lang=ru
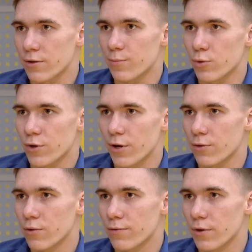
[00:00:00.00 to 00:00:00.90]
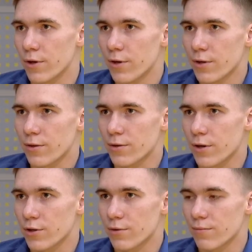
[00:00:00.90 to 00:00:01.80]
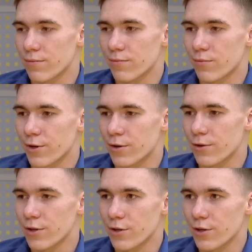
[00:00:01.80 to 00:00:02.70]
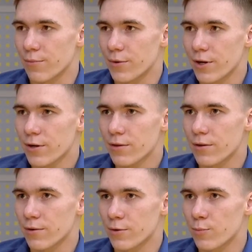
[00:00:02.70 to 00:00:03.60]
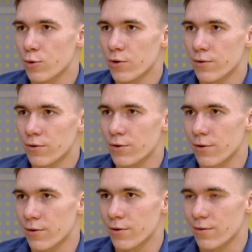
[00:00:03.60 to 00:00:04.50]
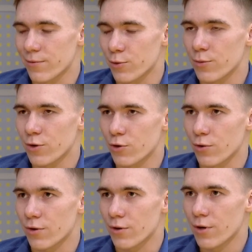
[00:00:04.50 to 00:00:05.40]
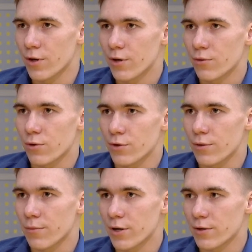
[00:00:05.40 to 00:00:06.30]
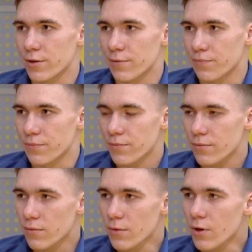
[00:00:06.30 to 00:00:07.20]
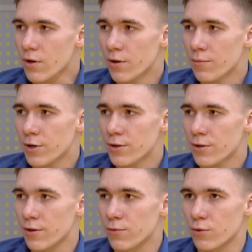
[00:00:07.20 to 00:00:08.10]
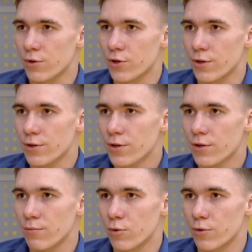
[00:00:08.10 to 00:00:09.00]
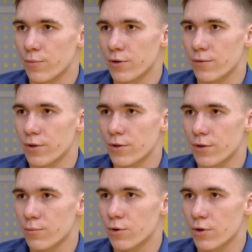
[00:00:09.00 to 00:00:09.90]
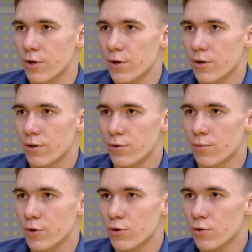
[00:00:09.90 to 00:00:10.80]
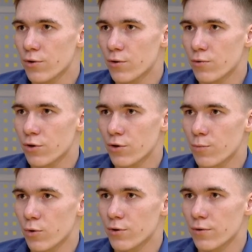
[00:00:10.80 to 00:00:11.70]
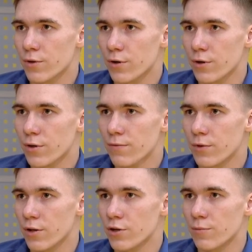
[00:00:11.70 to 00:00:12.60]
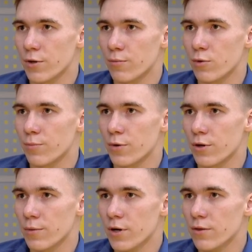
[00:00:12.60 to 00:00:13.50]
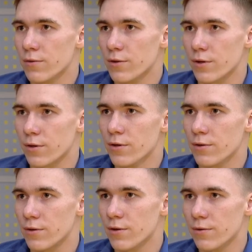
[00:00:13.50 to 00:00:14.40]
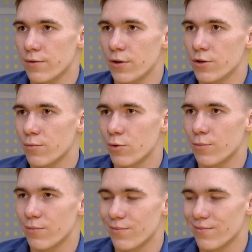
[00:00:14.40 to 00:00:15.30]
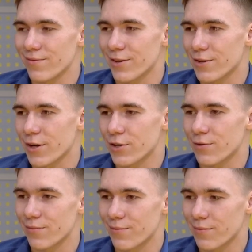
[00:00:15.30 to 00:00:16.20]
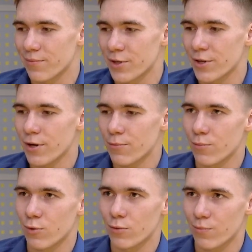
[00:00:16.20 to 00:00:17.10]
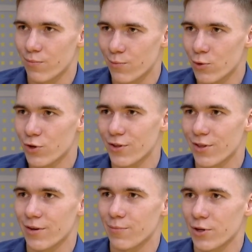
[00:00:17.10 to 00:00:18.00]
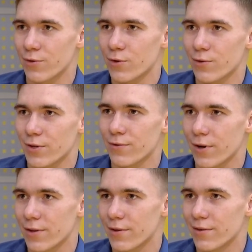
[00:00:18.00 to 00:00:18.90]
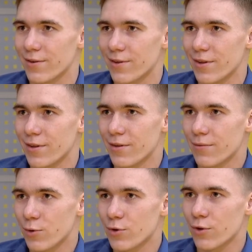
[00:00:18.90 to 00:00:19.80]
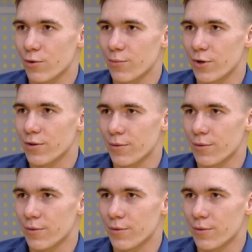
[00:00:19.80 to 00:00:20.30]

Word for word: запускает новый, так скажем, экологический проект, э, сбор зубных щеток. То есть на базе Э, магазинов розничной сети будет производиться сбор э, зубных щеток уже использованных, и в дальнейшем они будут перерабатываться, и из них в дальнейшем будет, так скажем, материал будет пущен на производство асфальта. Тоже такой проект